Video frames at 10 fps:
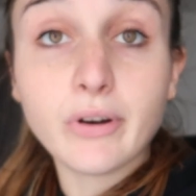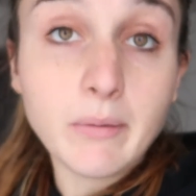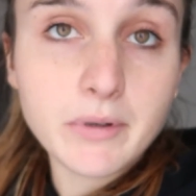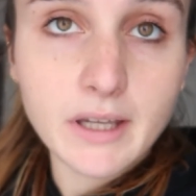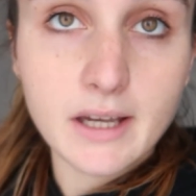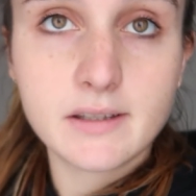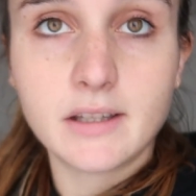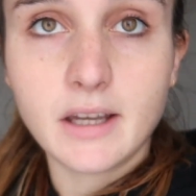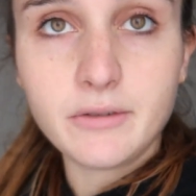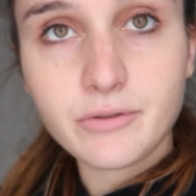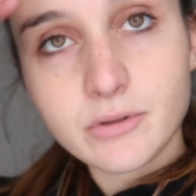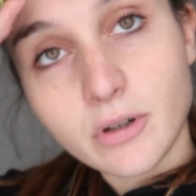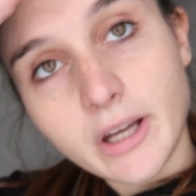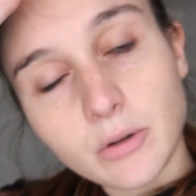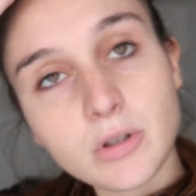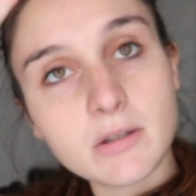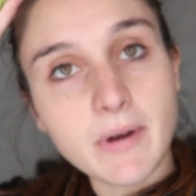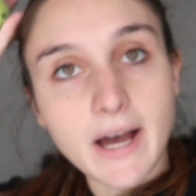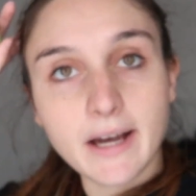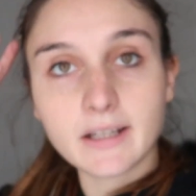femme SDF dans la rue qui
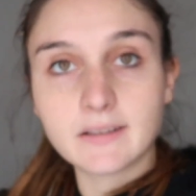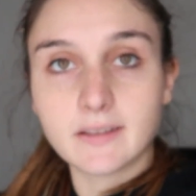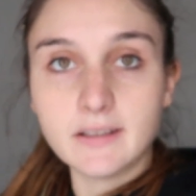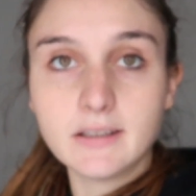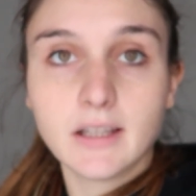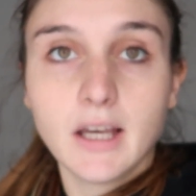m'a arrêtée.